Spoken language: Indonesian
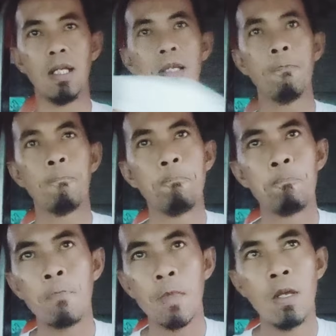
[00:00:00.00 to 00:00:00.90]
Mbak ya.
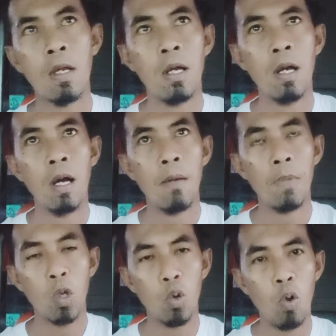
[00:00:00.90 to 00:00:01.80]
Jadi
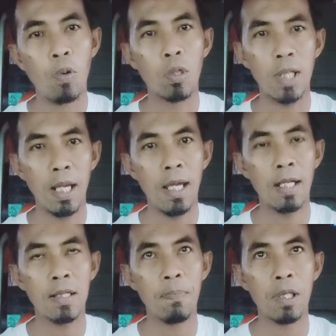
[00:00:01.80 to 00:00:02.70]
menunggu
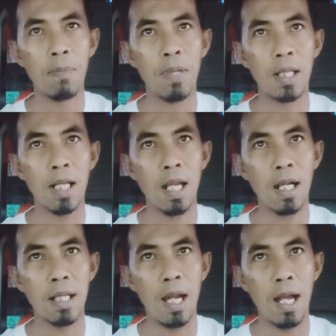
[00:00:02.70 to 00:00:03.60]
proses seperti
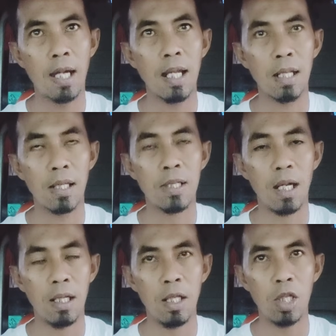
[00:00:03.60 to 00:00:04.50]
biasanya kecelakaan yang
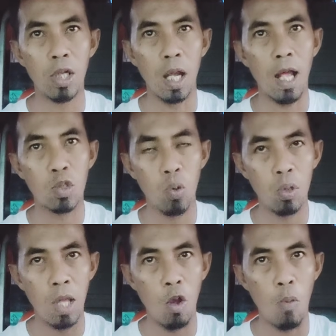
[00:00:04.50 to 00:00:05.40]
terjadi tidak
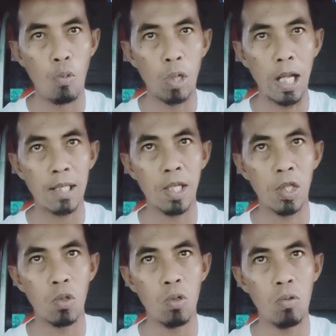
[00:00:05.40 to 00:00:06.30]
langsung yang
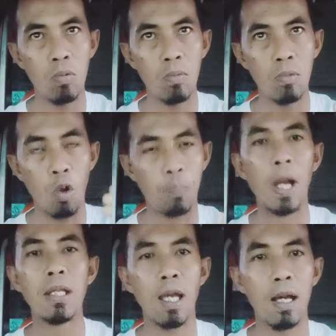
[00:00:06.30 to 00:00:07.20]
komunikasi itu
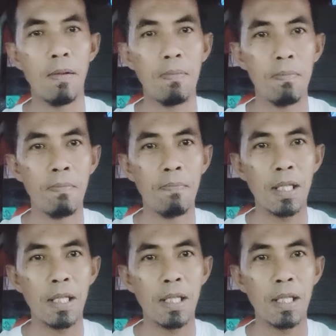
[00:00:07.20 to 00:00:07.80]
korbannya